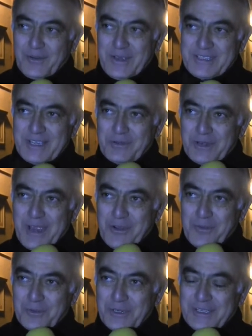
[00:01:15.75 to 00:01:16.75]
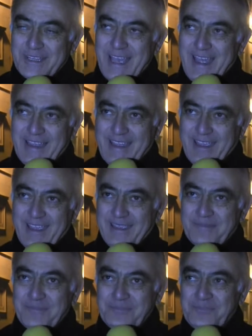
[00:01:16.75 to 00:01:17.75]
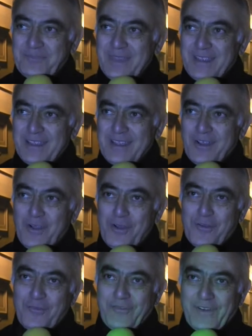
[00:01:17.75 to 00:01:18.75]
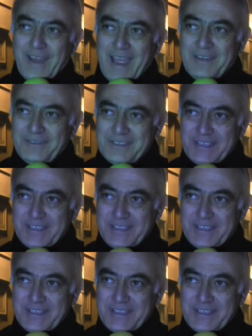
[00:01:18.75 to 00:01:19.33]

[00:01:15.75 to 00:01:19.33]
questa è una comunità che offre ai